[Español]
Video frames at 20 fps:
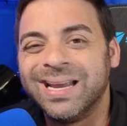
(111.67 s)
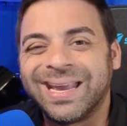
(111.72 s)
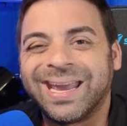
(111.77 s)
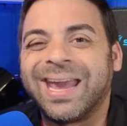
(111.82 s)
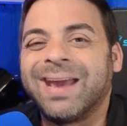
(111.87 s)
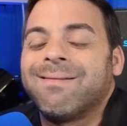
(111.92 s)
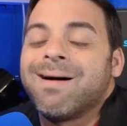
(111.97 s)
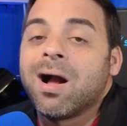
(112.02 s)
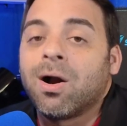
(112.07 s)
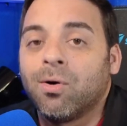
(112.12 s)

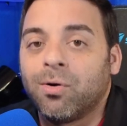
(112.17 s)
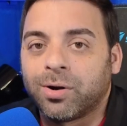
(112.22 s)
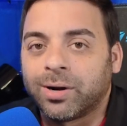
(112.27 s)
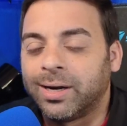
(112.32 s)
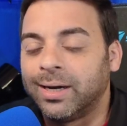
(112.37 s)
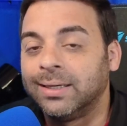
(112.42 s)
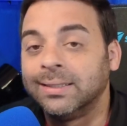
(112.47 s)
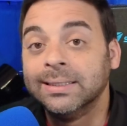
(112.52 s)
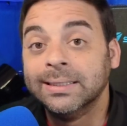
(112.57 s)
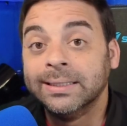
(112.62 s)
que va a
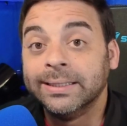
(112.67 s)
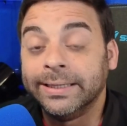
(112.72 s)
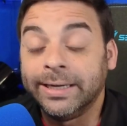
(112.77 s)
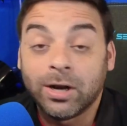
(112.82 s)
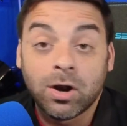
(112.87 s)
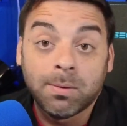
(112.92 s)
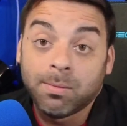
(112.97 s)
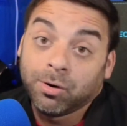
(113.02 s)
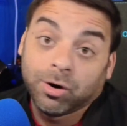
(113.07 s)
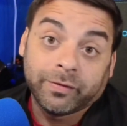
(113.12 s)
correr. Y
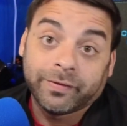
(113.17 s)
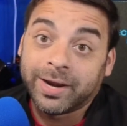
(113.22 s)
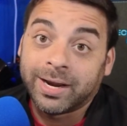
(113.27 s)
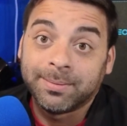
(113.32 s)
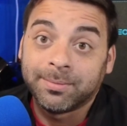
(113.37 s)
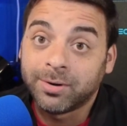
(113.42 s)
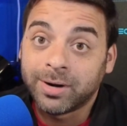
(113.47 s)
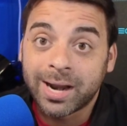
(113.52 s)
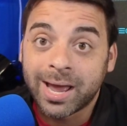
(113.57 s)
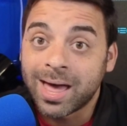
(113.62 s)
como no
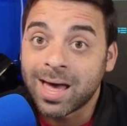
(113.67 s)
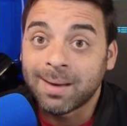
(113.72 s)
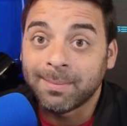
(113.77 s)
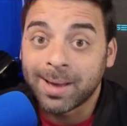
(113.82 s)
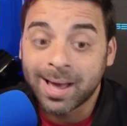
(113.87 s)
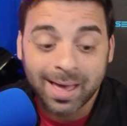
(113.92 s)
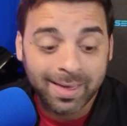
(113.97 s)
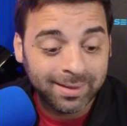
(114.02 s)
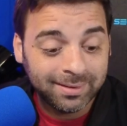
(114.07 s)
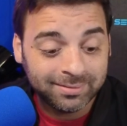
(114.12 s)
tenemos nada
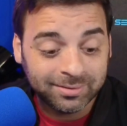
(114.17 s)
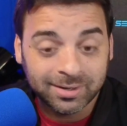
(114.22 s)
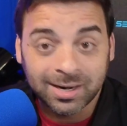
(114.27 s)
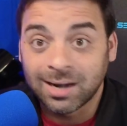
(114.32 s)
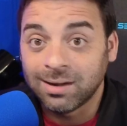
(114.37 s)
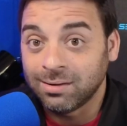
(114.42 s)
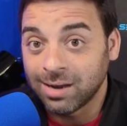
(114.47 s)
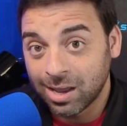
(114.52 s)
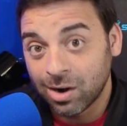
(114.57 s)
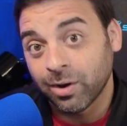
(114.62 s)
más
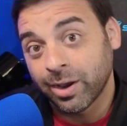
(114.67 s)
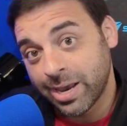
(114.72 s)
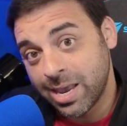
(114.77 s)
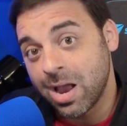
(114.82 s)
adicional a lo que ya